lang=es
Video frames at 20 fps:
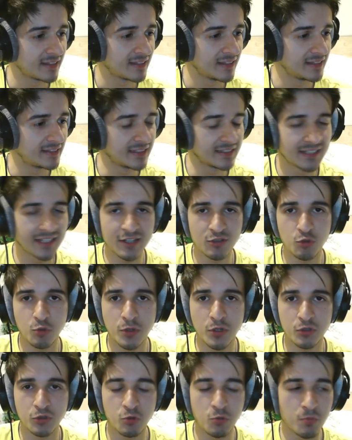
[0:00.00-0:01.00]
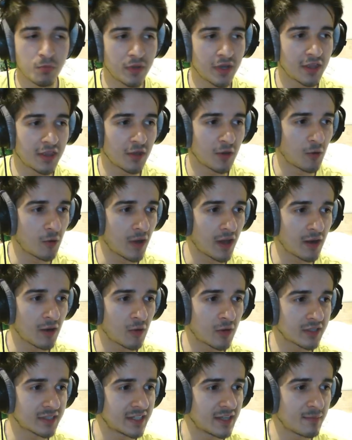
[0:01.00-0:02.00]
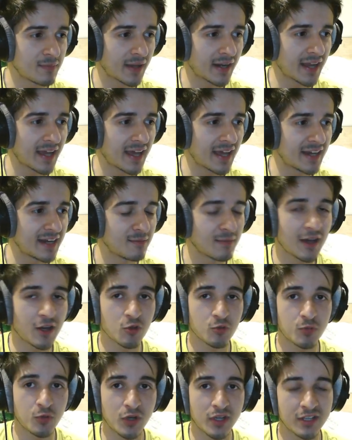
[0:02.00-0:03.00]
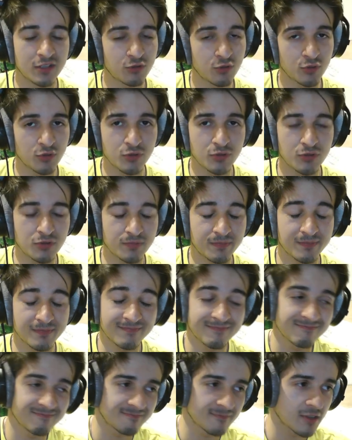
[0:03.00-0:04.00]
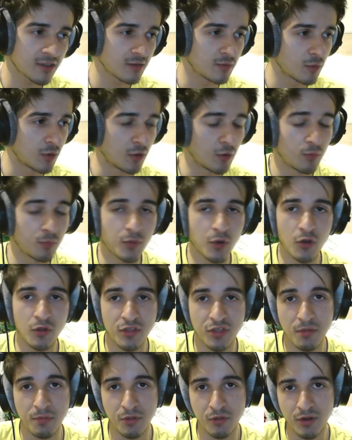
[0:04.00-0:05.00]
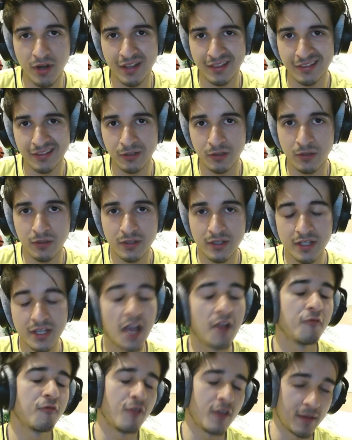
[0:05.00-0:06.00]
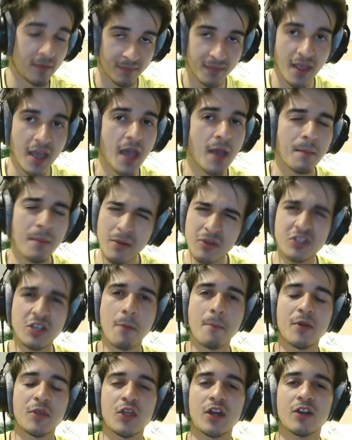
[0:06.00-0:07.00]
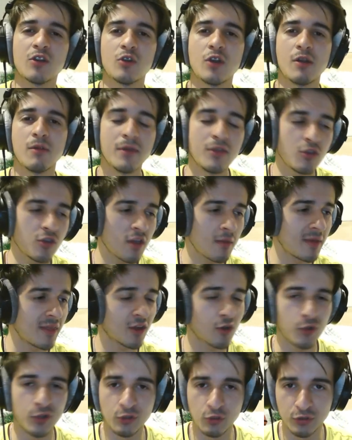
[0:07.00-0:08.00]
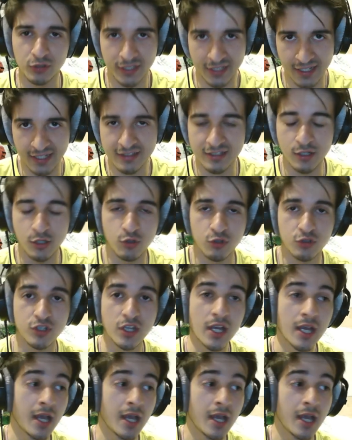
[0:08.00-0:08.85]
intentaré subiros un vídeo o algo así para animaros porque esto bueno, un poco decepcionante, ¿no? En fin, vamos a empezar con el vídeo y ya me dejo de tonterías, chicos.